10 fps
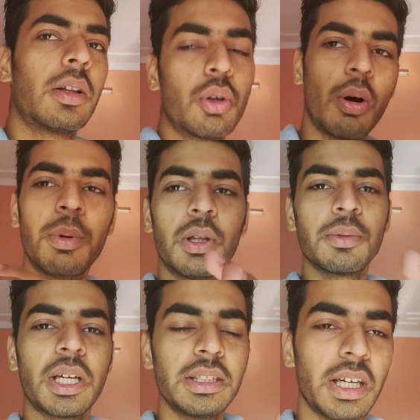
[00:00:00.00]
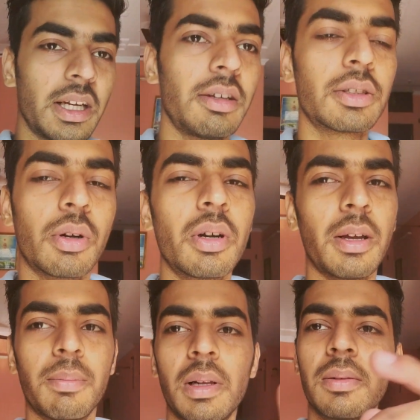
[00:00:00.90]
तो अभी तो हम शायद जा रहे हैं इस्कॉन
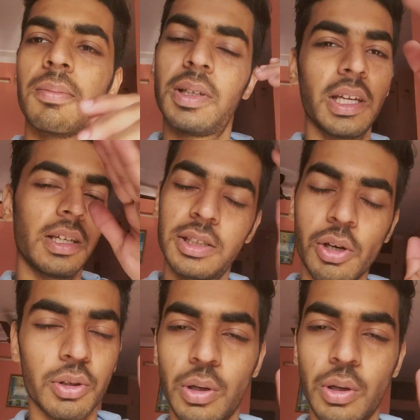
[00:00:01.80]
टेम्पल ठीक है चलो